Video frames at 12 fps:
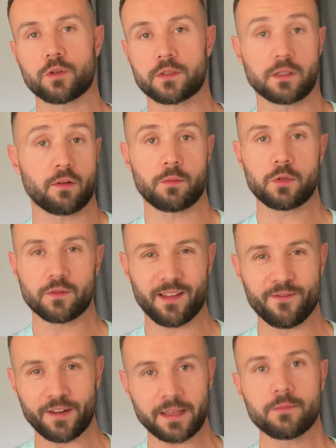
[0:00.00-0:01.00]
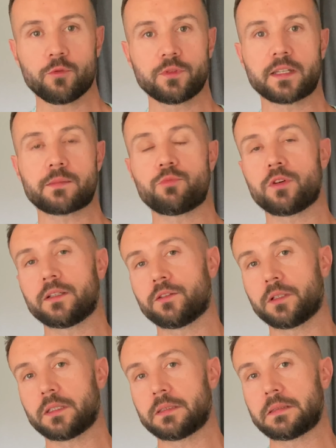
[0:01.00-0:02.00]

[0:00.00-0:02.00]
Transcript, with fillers: C'est vraiment la vraie montre d'explorateur.